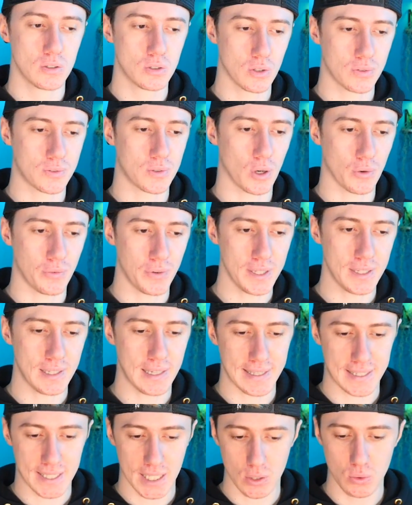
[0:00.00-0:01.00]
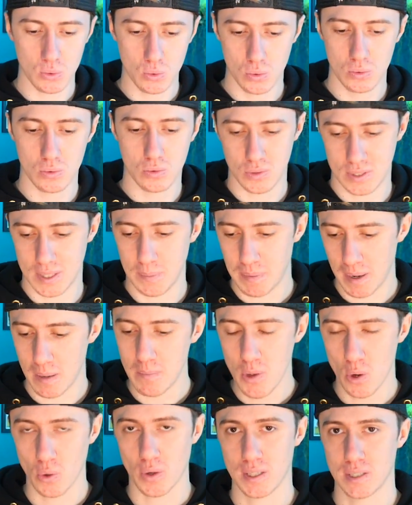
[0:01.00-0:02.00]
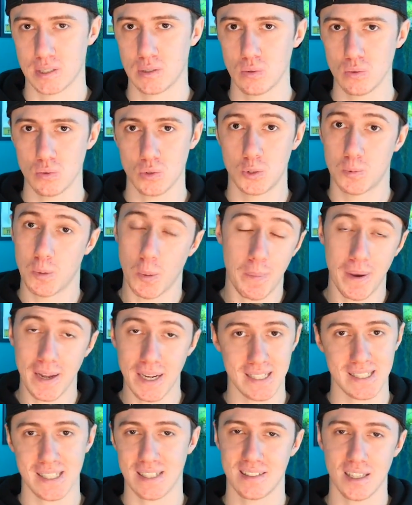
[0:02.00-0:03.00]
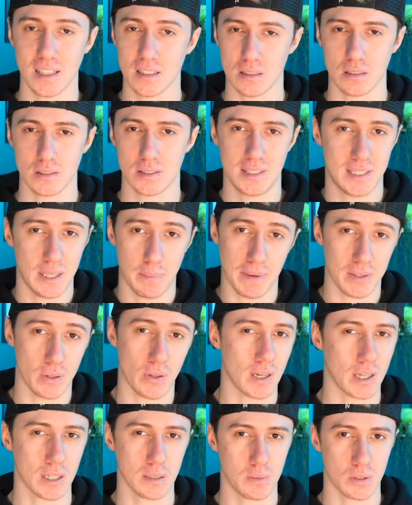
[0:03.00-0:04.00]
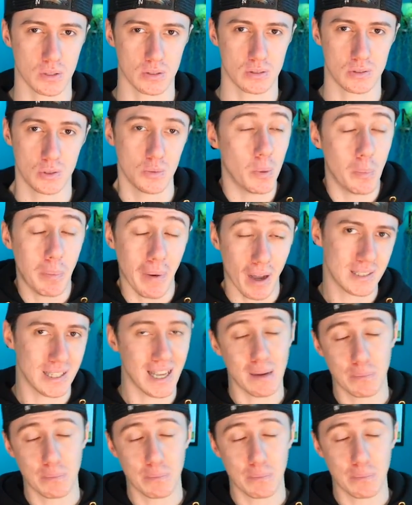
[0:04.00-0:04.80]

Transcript: Sauf qu'en fait, les cailloux de ces palmiers en question, tu peux pas les atteindre si t'es pas dans la Redbox. Tu peux pas, c'est